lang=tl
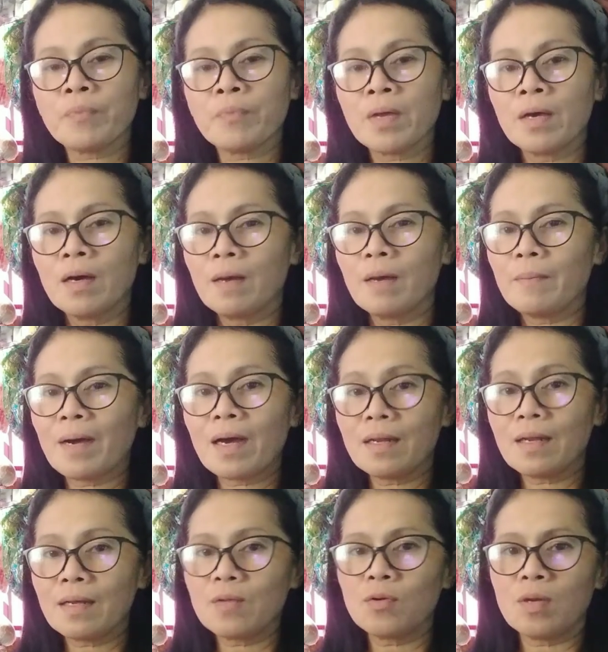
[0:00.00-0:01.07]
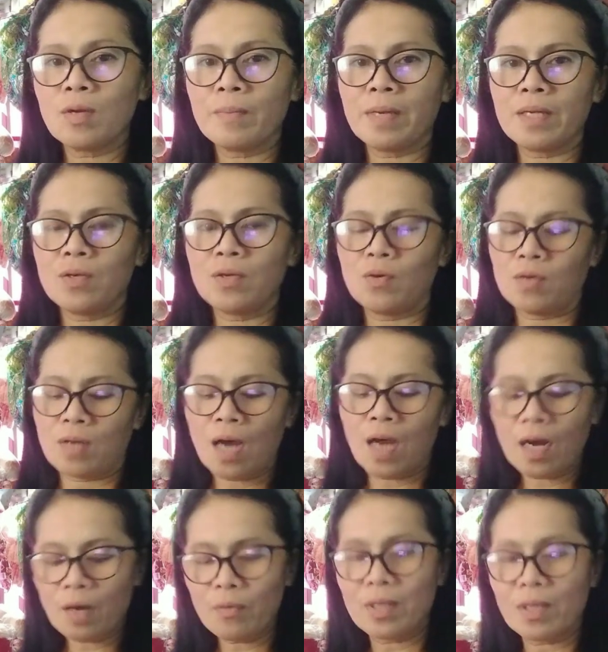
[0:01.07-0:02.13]
Pag andito naman yun,
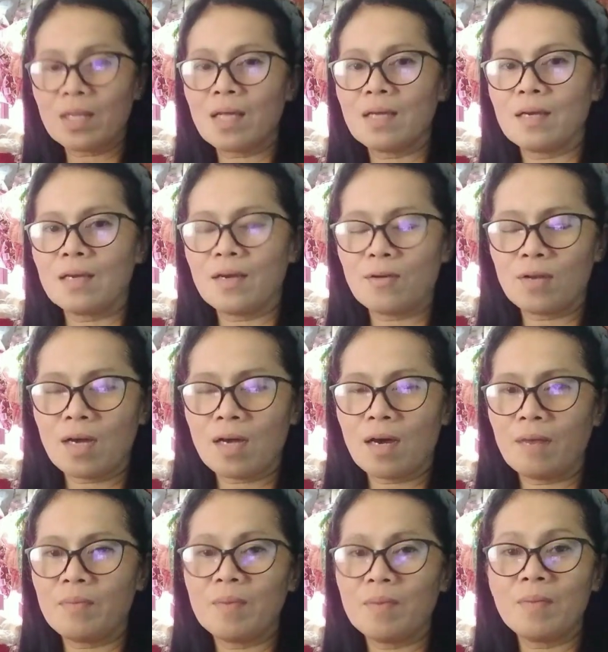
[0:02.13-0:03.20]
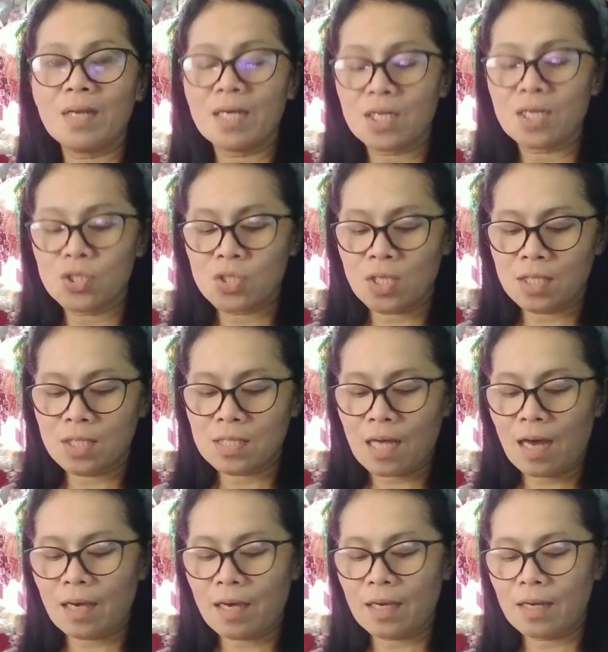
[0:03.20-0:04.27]
gagawin din niya yun na bibili rin siya sa
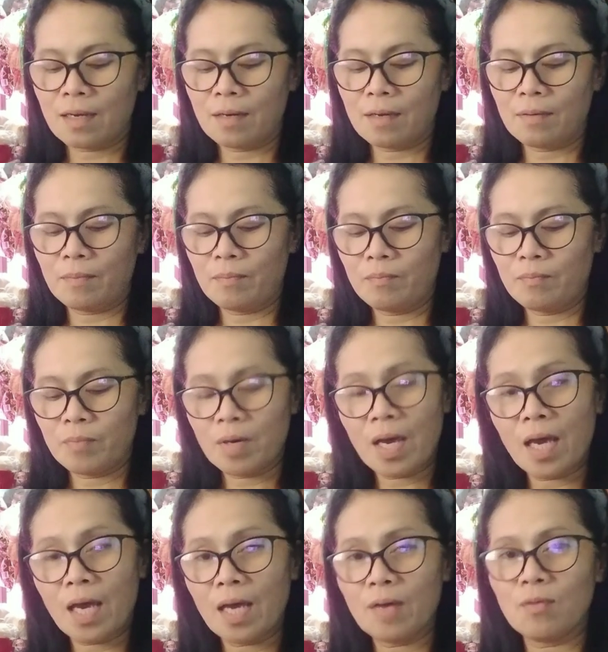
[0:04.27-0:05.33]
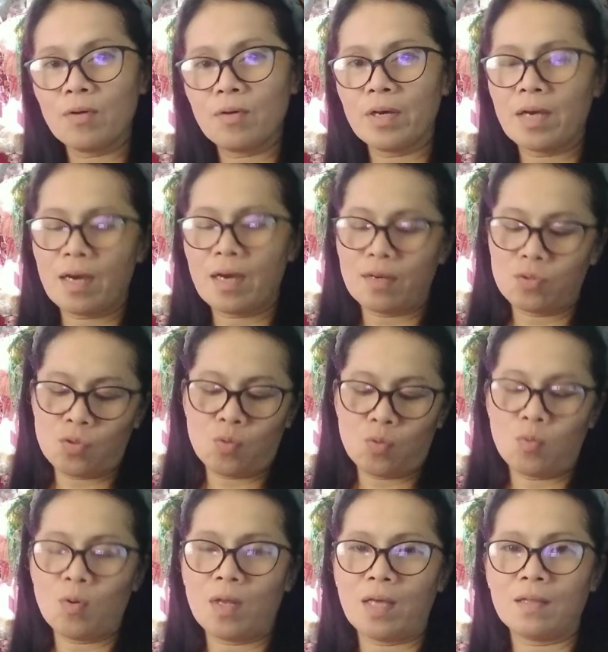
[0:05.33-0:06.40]
akin ng cake o kaya
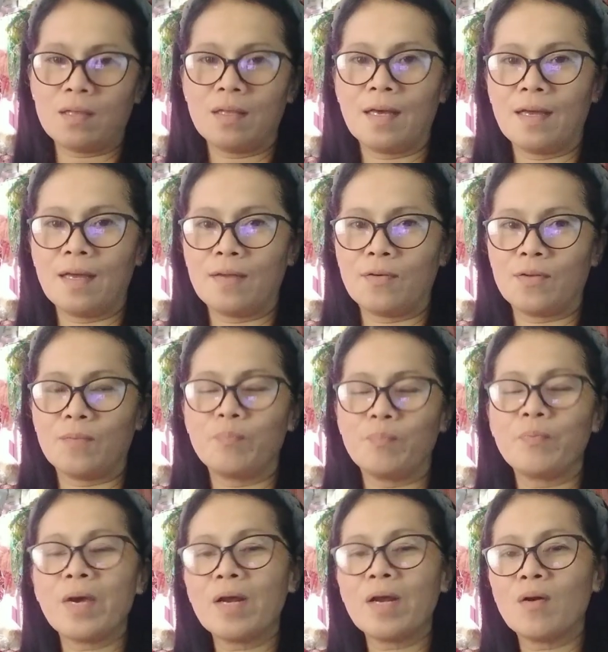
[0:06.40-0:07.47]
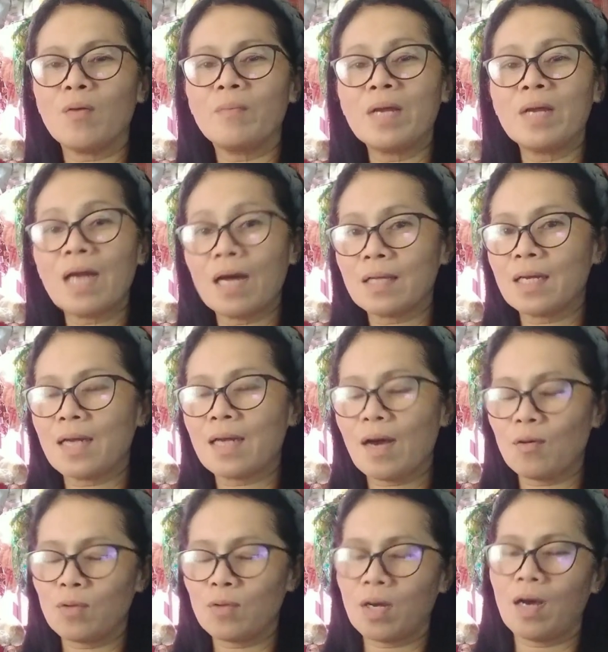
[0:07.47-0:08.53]
chocolate, ganun. Pero binati na ako
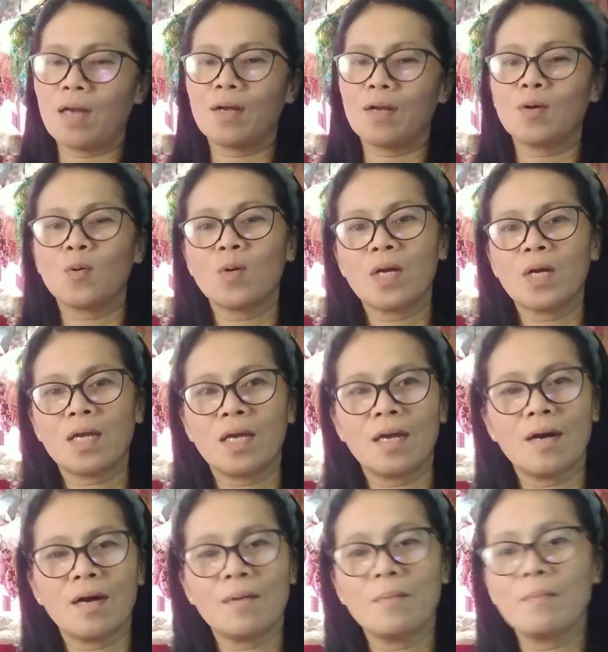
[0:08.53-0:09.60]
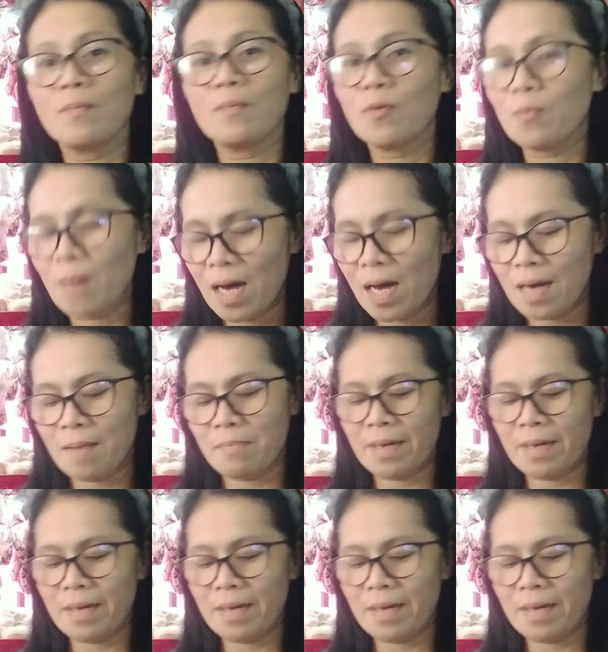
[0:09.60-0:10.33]
ng anak ko kaninang umaga pa.